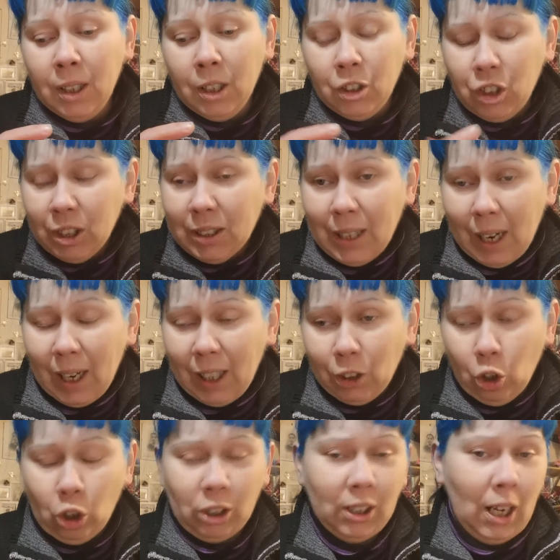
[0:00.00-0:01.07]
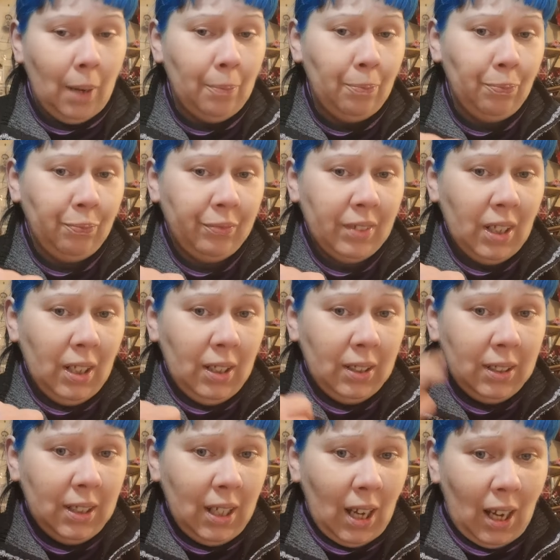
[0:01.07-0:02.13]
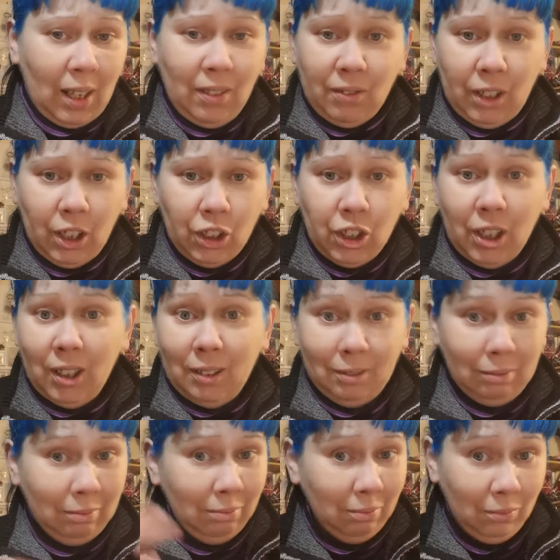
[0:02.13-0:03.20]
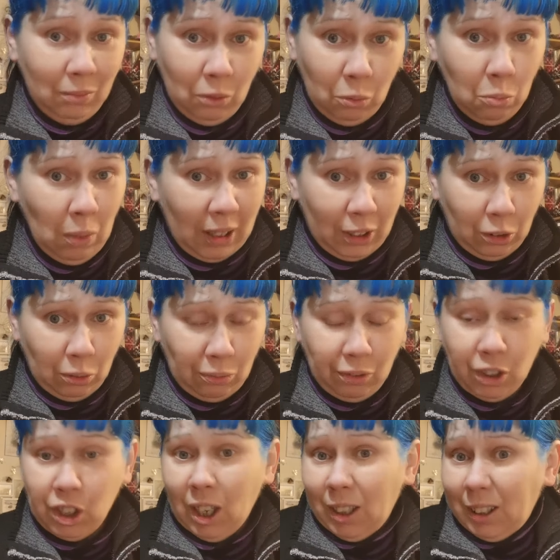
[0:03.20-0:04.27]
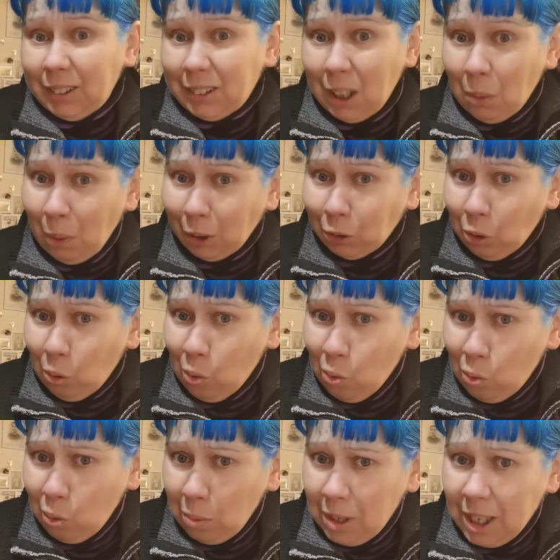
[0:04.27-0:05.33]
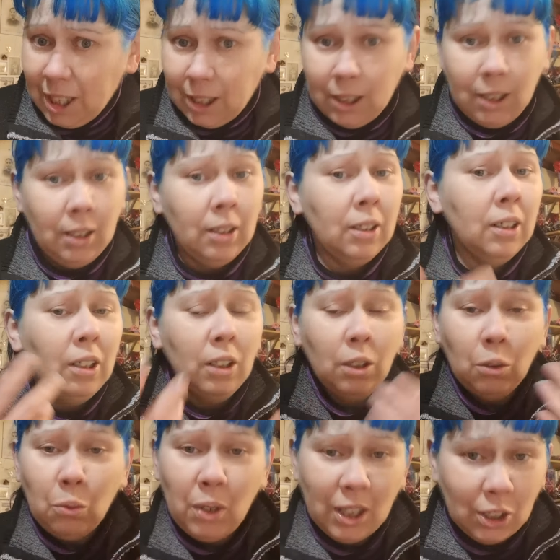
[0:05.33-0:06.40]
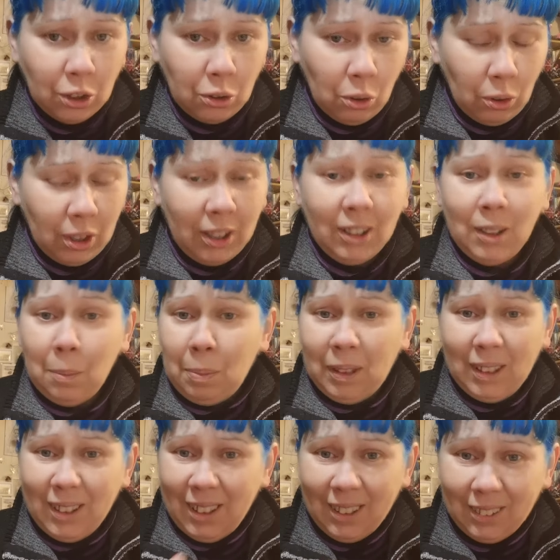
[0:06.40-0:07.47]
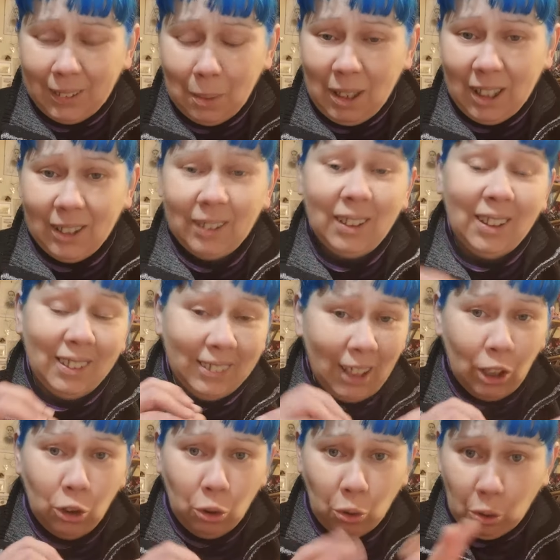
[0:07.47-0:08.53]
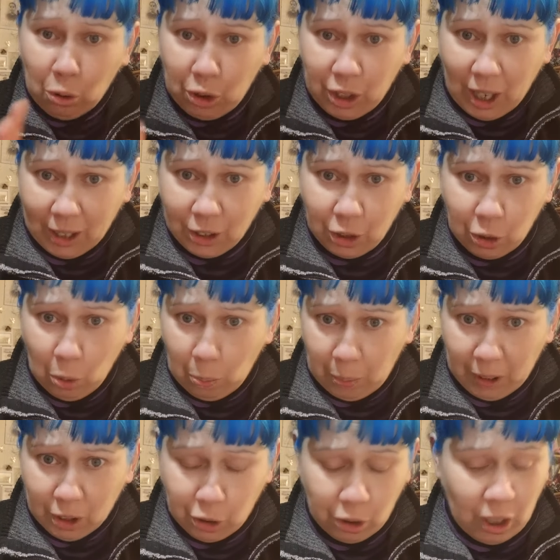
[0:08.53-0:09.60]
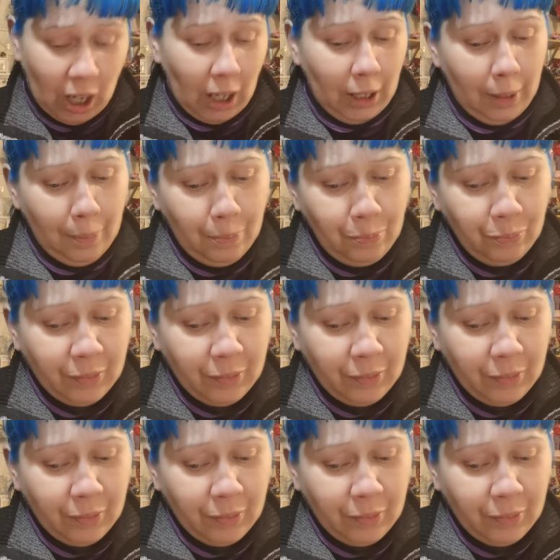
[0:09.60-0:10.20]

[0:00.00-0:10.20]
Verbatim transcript: ci sarà la donna che ha invece un marito ufficiale e 3-4 concubini, questo indipendentemente dal loro sesso personale.